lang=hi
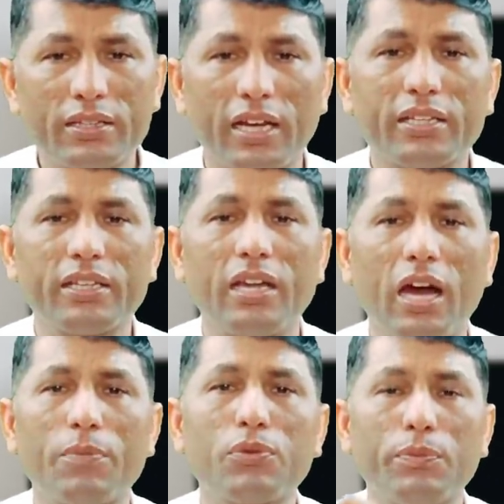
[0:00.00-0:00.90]
ताकि
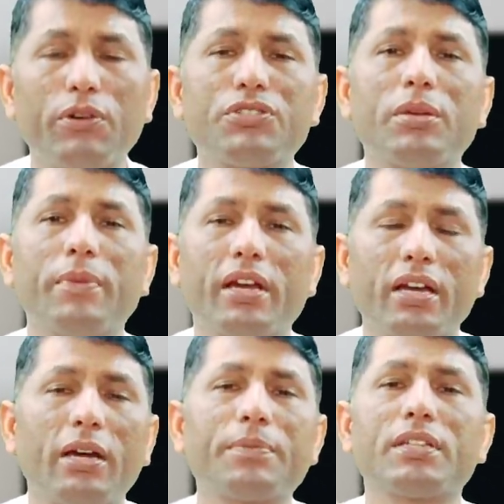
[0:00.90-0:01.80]
आपको भविष्य में
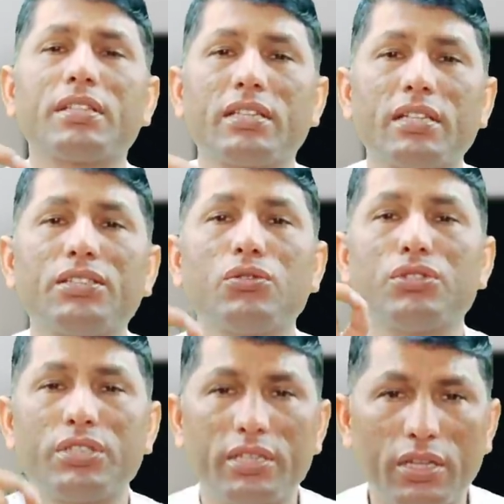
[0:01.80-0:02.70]
अगर आपके साथ ऐसी
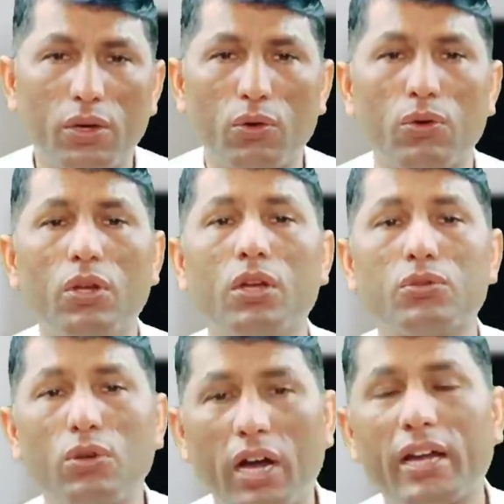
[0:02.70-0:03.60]
कोई स्थिति हो
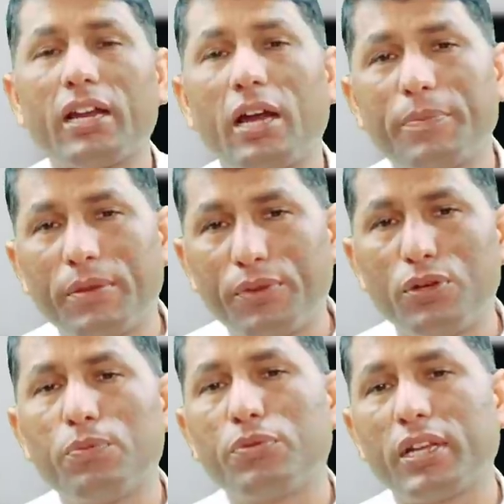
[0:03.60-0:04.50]
तो अगर आप ये
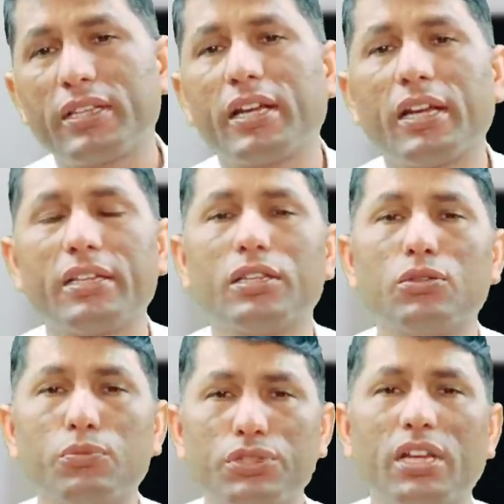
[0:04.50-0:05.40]
वीडियो पूरा देख लेते हैं
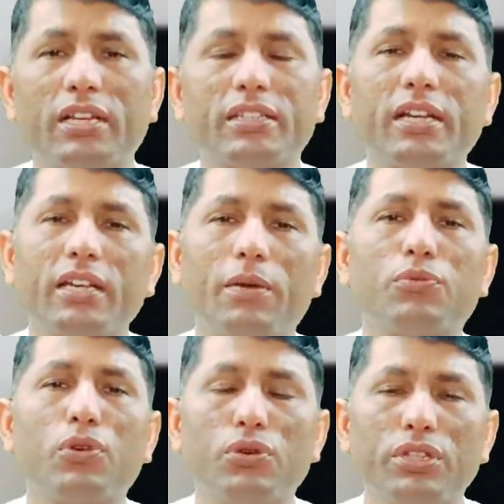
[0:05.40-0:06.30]
तो मुझे लगता है कि
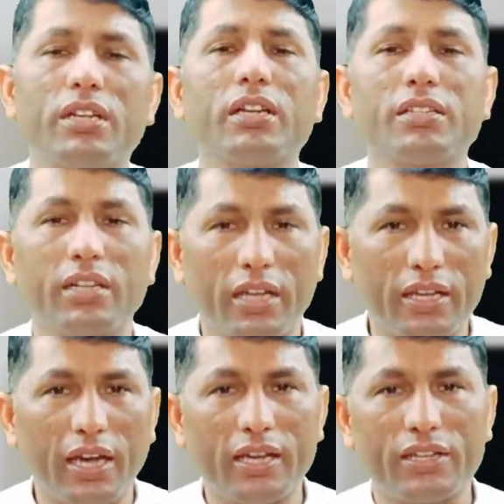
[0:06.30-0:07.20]
आपको कोई दिक्कत
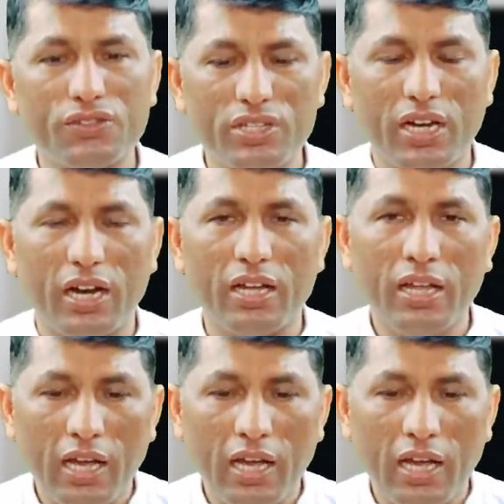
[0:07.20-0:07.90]
नहीं आएगी जी हाँ